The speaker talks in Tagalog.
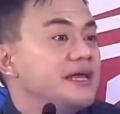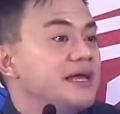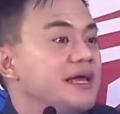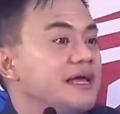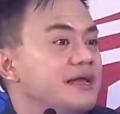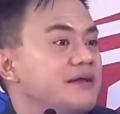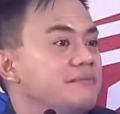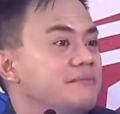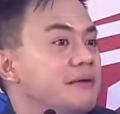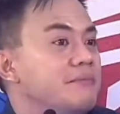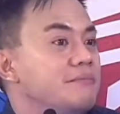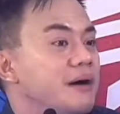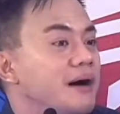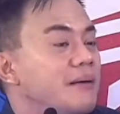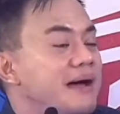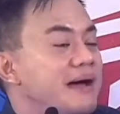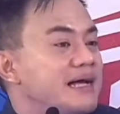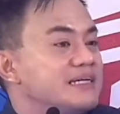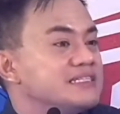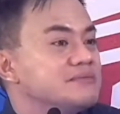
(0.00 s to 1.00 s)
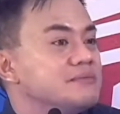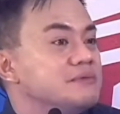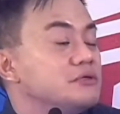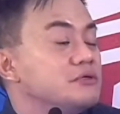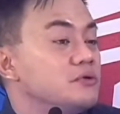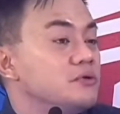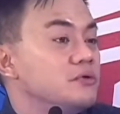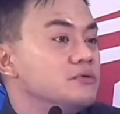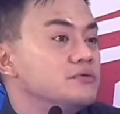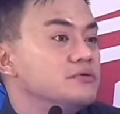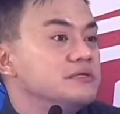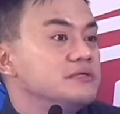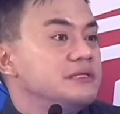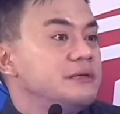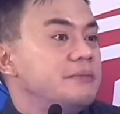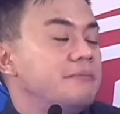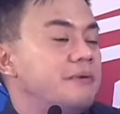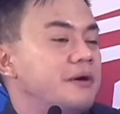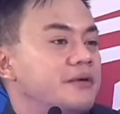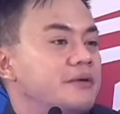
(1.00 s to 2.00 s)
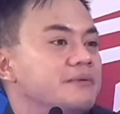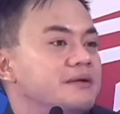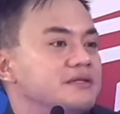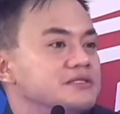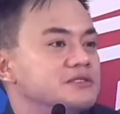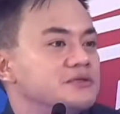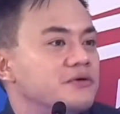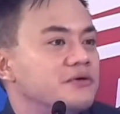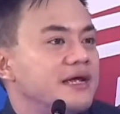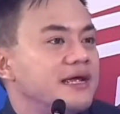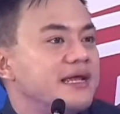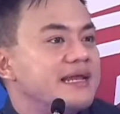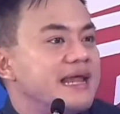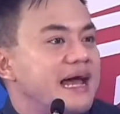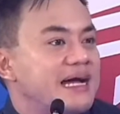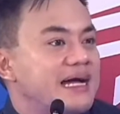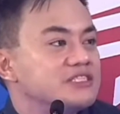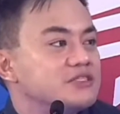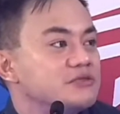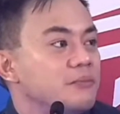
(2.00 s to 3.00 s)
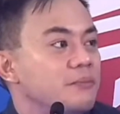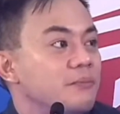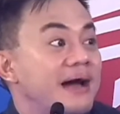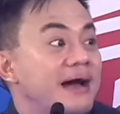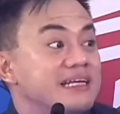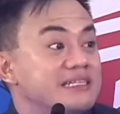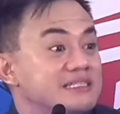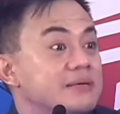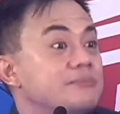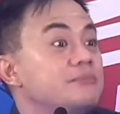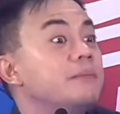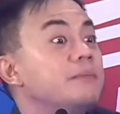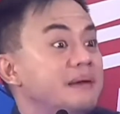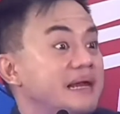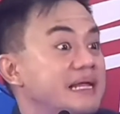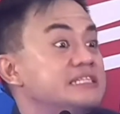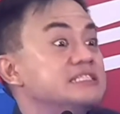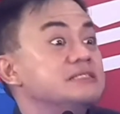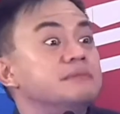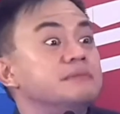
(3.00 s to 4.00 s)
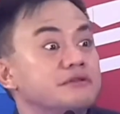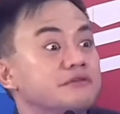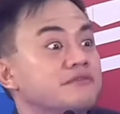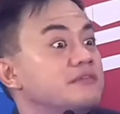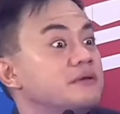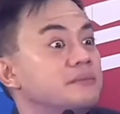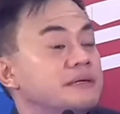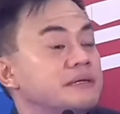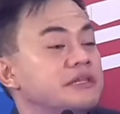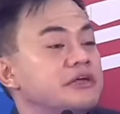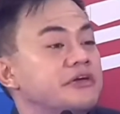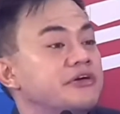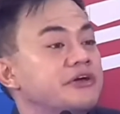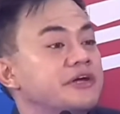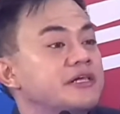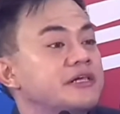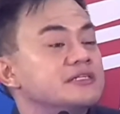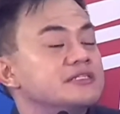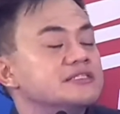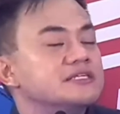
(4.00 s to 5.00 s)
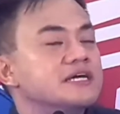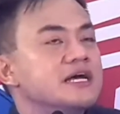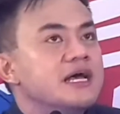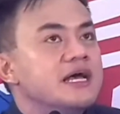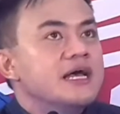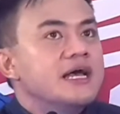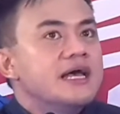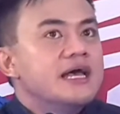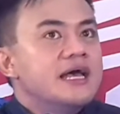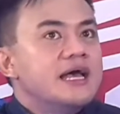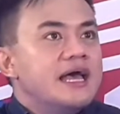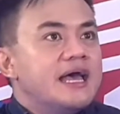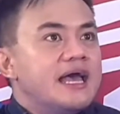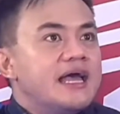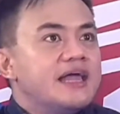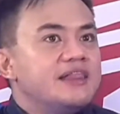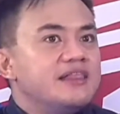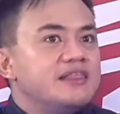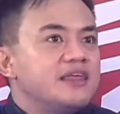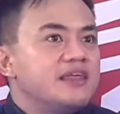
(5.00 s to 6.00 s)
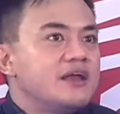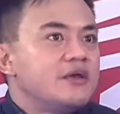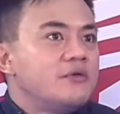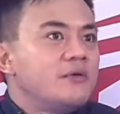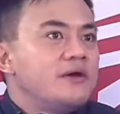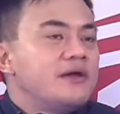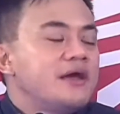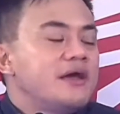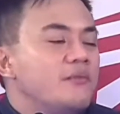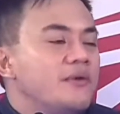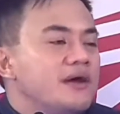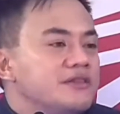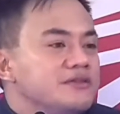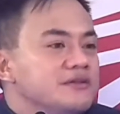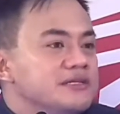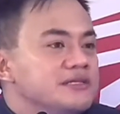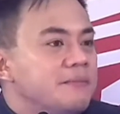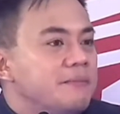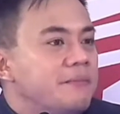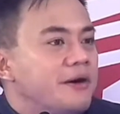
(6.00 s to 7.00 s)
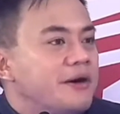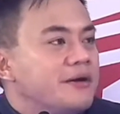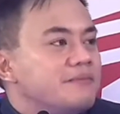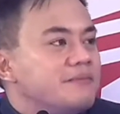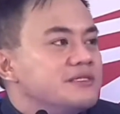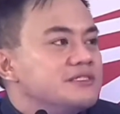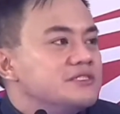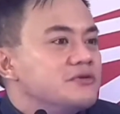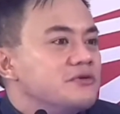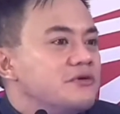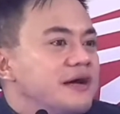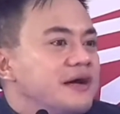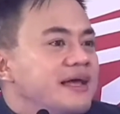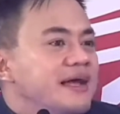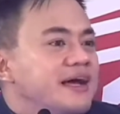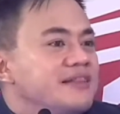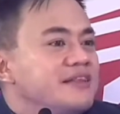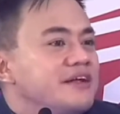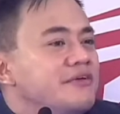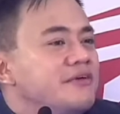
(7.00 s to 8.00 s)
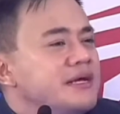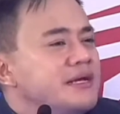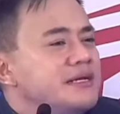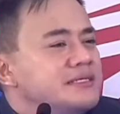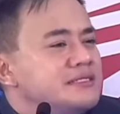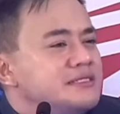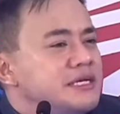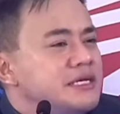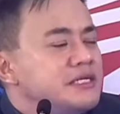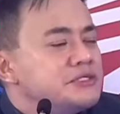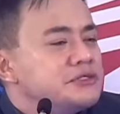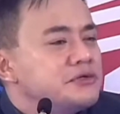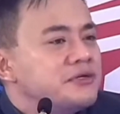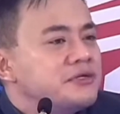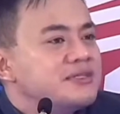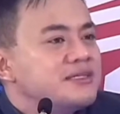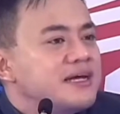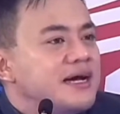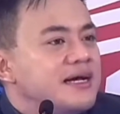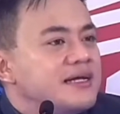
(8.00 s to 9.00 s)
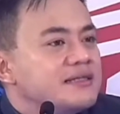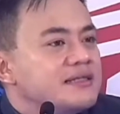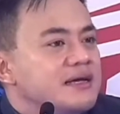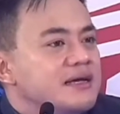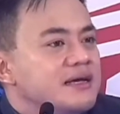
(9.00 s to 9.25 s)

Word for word: And Mm-mm. my mom asked me to go to the department store and asked to buy some replacement of the materials. Mm-mm. And then when I went to the department store, I had the realization that